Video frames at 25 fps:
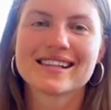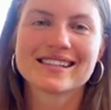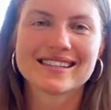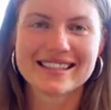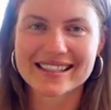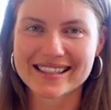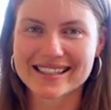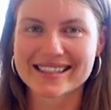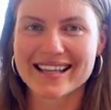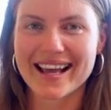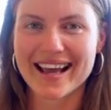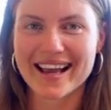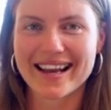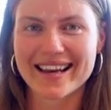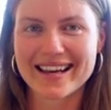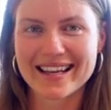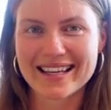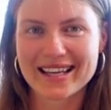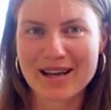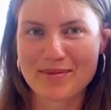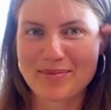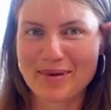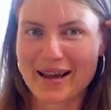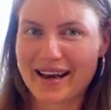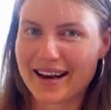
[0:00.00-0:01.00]
Seed Cycling, ich
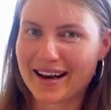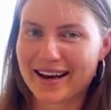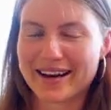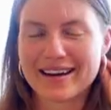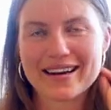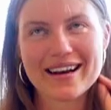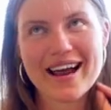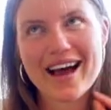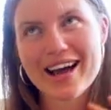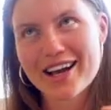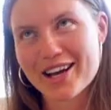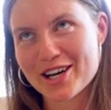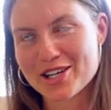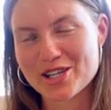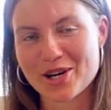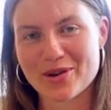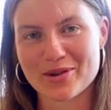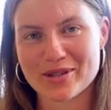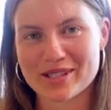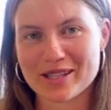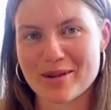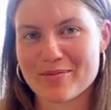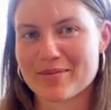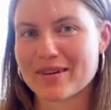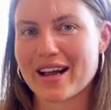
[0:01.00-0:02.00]
habe leider nachgeschaut,
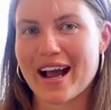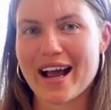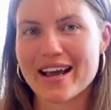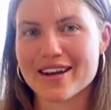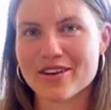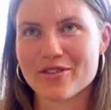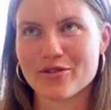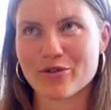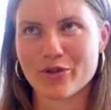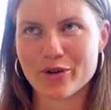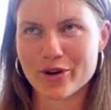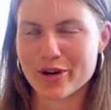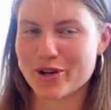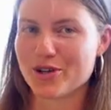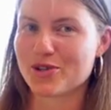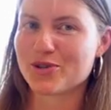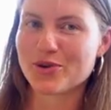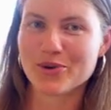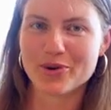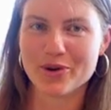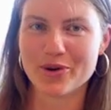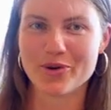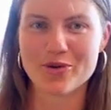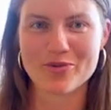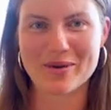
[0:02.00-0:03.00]
es gibt keine
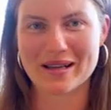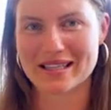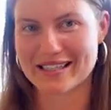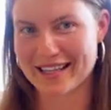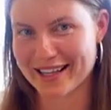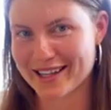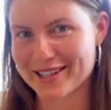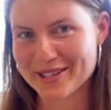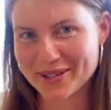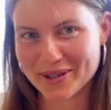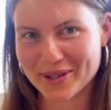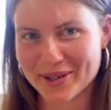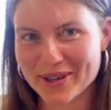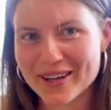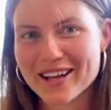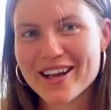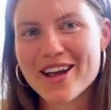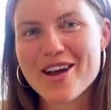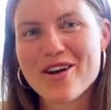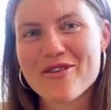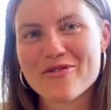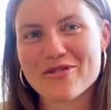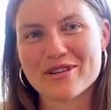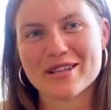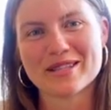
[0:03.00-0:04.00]
wunderschöne Übersetzung
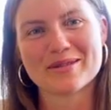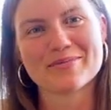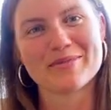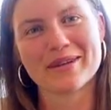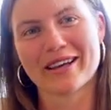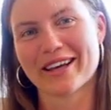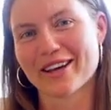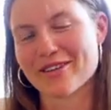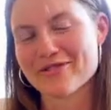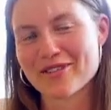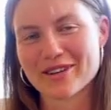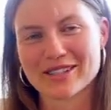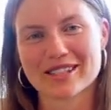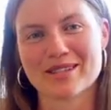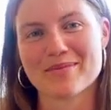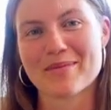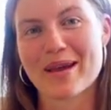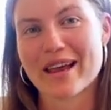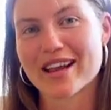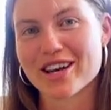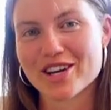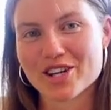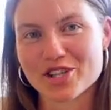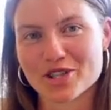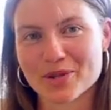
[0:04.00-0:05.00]
für diesen Begriff aus dem
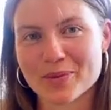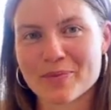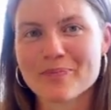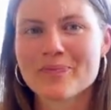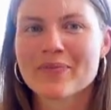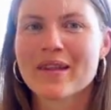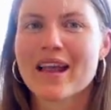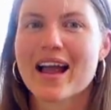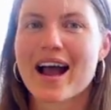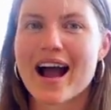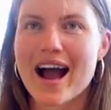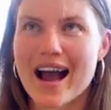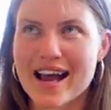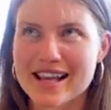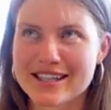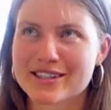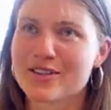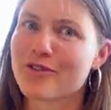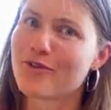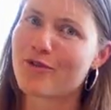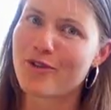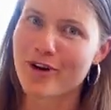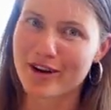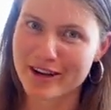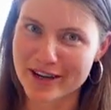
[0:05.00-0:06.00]
Englischen, heißt
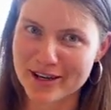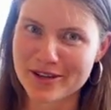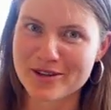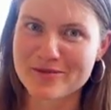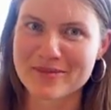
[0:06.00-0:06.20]
wörtlich